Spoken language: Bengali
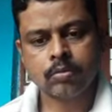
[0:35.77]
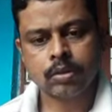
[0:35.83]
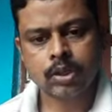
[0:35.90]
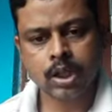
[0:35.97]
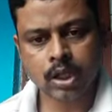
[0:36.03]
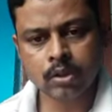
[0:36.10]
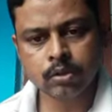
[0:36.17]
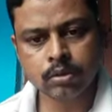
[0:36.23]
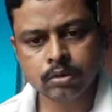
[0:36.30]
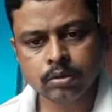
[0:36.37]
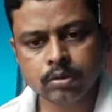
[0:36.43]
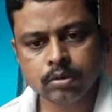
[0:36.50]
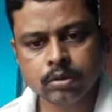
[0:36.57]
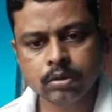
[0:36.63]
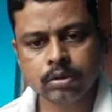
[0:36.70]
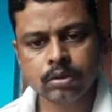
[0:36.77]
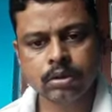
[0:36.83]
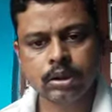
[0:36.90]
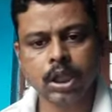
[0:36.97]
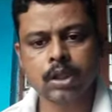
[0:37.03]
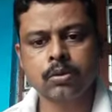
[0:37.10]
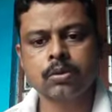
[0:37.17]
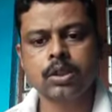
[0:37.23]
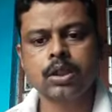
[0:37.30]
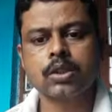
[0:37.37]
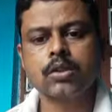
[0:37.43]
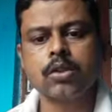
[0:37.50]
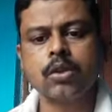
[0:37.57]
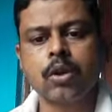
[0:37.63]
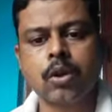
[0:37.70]
সাধু
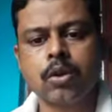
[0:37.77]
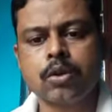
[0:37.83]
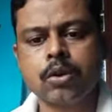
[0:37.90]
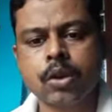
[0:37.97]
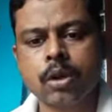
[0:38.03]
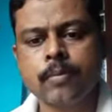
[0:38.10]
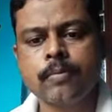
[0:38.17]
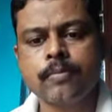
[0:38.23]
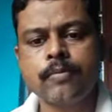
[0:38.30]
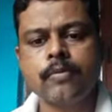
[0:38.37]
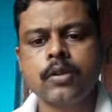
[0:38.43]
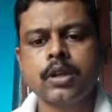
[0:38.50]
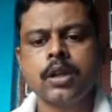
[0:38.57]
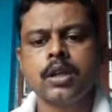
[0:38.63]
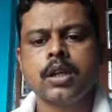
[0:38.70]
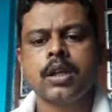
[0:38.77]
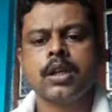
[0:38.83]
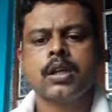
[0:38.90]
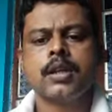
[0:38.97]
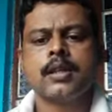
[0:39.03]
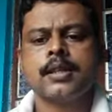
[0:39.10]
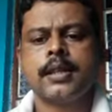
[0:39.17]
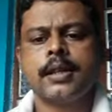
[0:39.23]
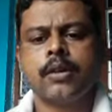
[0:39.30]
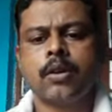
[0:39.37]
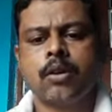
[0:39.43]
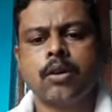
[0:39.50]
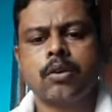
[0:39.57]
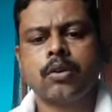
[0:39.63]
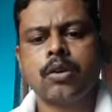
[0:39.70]
সাধুশ্রেষ্ঠ নরোত্তম সেই
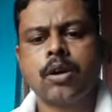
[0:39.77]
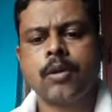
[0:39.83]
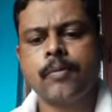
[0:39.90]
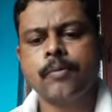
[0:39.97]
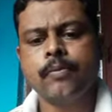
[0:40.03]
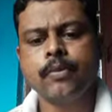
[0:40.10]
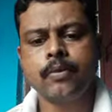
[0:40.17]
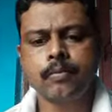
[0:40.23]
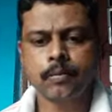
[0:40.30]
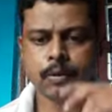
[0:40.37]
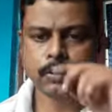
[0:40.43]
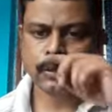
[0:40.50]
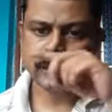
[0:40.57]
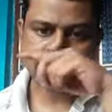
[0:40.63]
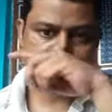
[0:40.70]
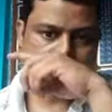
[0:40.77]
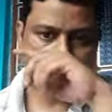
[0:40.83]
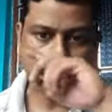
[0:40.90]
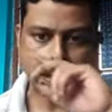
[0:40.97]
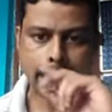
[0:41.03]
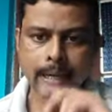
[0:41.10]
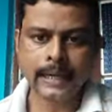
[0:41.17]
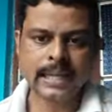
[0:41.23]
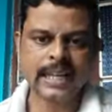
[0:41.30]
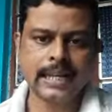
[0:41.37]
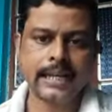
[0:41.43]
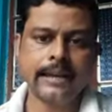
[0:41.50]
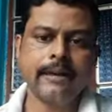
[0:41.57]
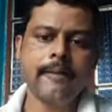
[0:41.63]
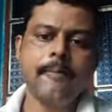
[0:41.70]
নরোত্তম মন্দিরে না
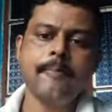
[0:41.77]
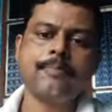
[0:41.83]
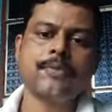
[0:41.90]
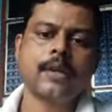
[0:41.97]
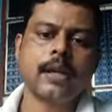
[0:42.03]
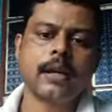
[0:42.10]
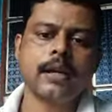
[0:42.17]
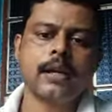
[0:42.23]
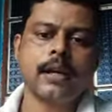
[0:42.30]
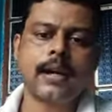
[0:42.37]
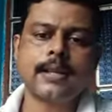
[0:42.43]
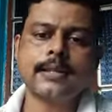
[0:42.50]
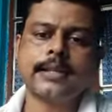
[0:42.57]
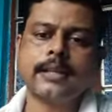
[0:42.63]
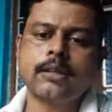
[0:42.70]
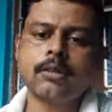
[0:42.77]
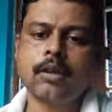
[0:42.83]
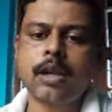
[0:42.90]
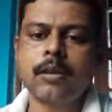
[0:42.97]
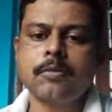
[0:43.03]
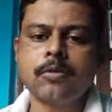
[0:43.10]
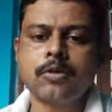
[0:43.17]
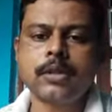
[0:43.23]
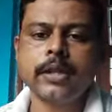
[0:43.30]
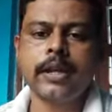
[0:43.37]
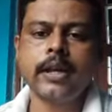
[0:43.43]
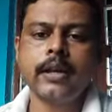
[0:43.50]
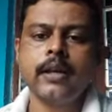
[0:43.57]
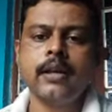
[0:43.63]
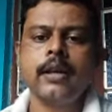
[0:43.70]
গিয়ে একটা গাছের তলায় বসে
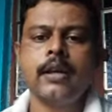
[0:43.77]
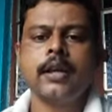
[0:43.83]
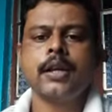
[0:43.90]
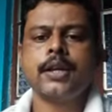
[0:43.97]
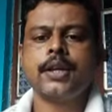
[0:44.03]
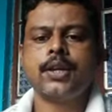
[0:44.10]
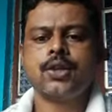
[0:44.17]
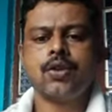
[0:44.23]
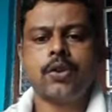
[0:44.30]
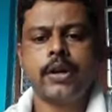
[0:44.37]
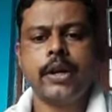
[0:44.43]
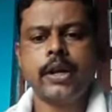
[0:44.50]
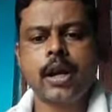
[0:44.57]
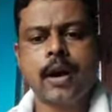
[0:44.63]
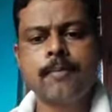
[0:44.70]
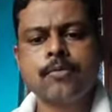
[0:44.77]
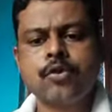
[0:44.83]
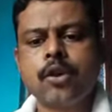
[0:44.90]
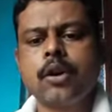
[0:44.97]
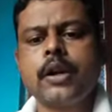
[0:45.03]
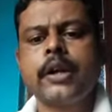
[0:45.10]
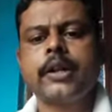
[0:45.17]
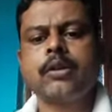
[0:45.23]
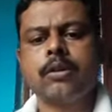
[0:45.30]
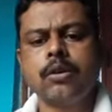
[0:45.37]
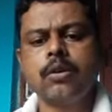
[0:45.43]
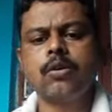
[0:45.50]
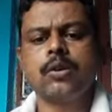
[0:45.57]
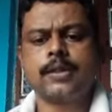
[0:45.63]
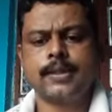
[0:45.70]
ঈশ্বরের নাম সংকীর্তন
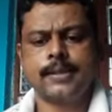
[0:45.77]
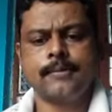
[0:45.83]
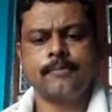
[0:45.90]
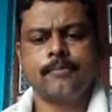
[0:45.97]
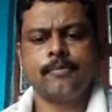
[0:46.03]
করছেন